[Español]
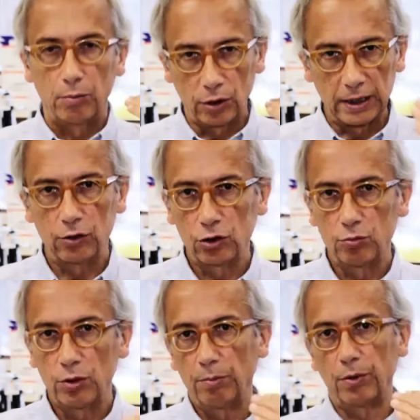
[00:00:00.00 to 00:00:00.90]
Por lo tanto, es
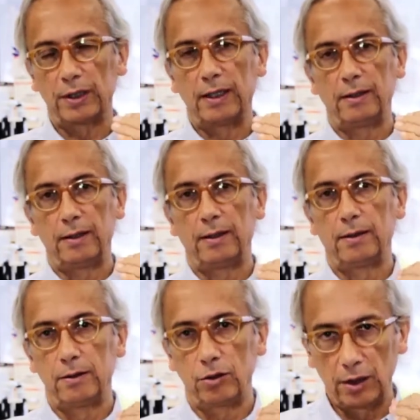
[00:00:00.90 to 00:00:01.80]
muy importante
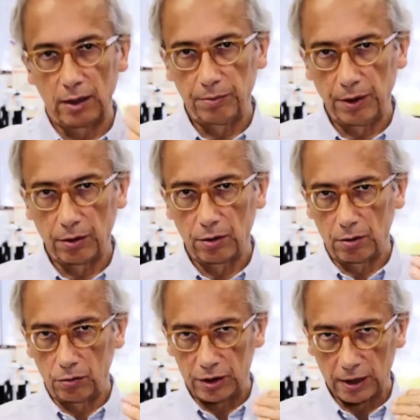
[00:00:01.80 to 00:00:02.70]
no tener miedo,
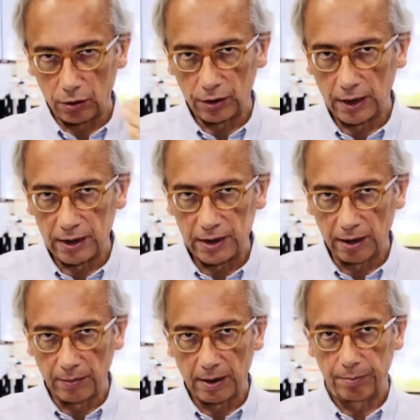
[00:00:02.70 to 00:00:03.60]
luchar contra el
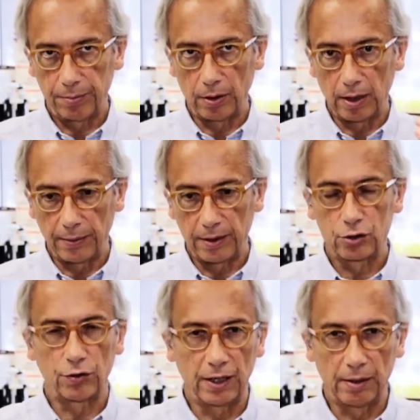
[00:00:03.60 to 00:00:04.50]
estigma, pero a la vez
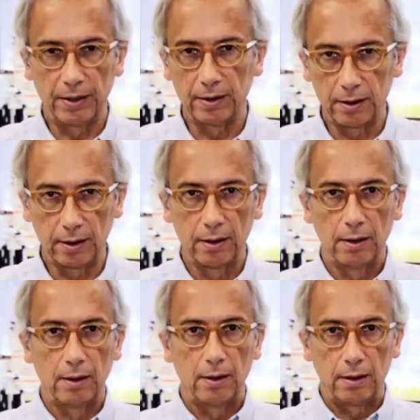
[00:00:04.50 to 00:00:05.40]
socialmente
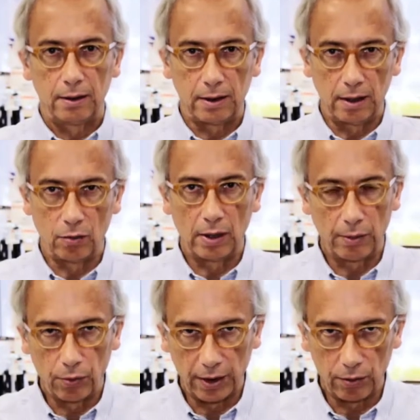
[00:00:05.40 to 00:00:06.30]
tener una
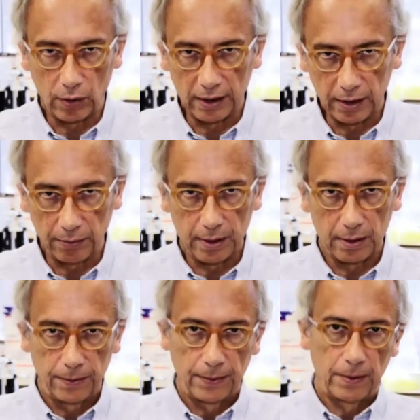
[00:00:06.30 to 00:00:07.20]
labor
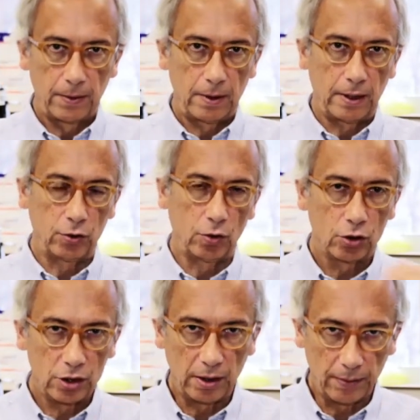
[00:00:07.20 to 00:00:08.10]
educativa a todos
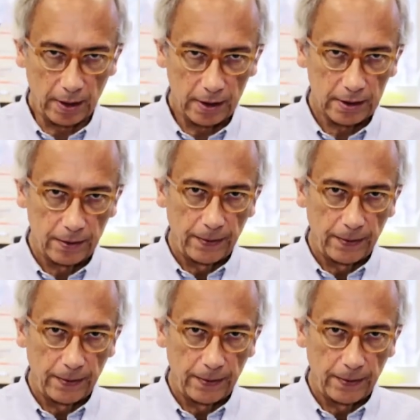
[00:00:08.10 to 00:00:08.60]
los niveles.